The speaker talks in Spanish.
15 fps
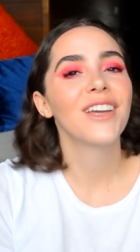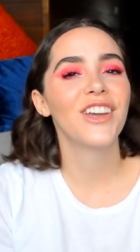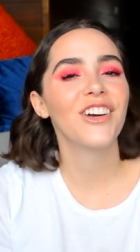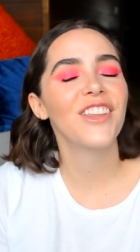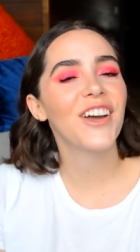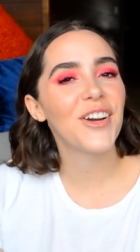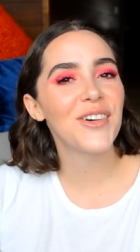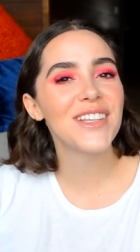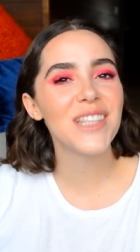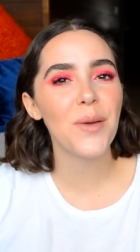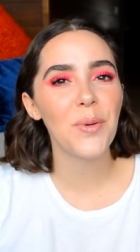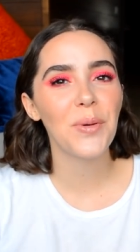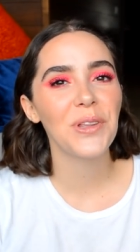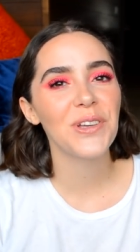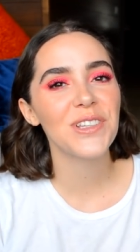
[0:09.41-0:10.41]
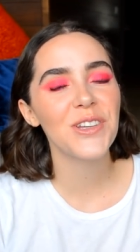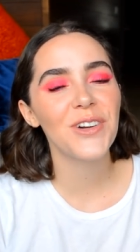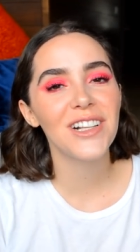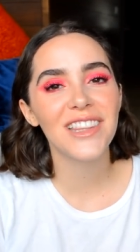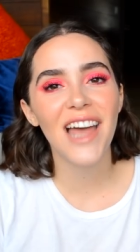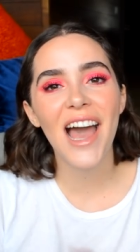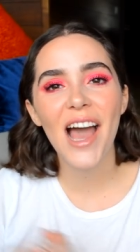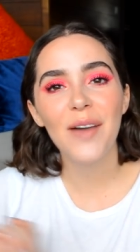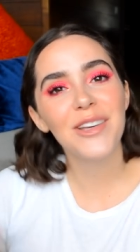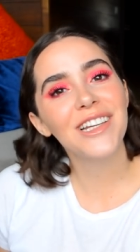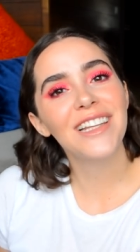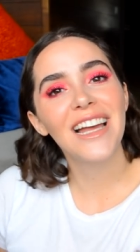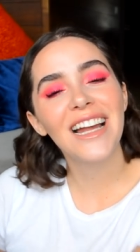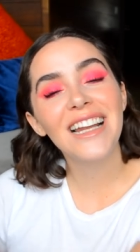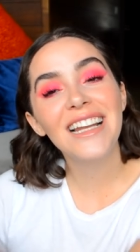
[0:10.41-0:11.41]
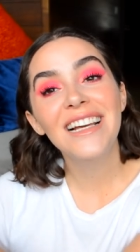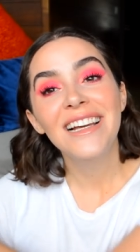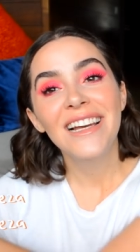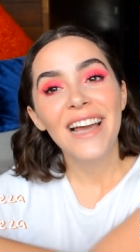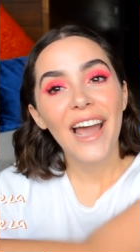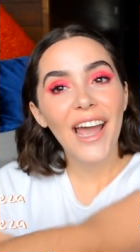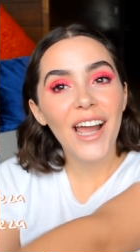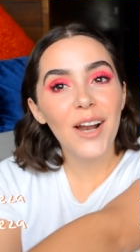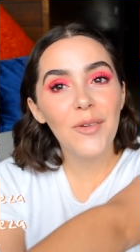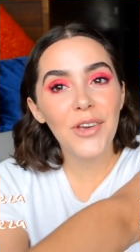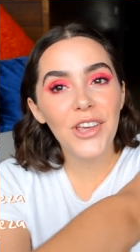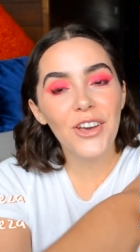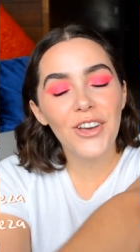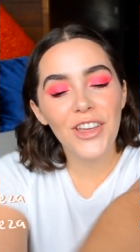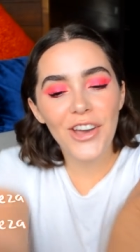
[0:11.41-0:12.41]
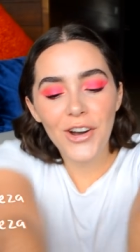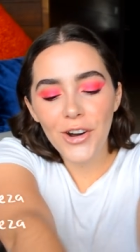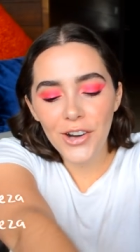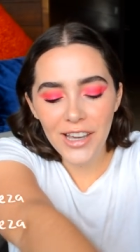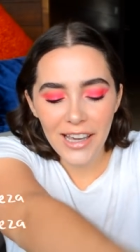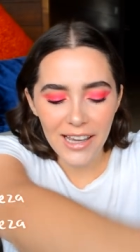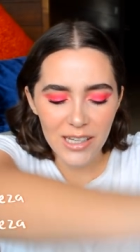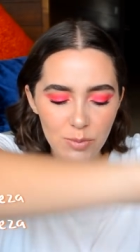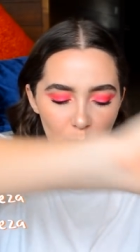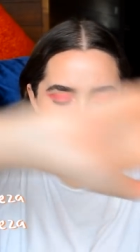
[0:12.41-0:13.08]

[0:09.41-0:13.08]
¿Qué onda? ¿Cómo están? Bienvenidos de vuelta a mi canal. El video de hoy es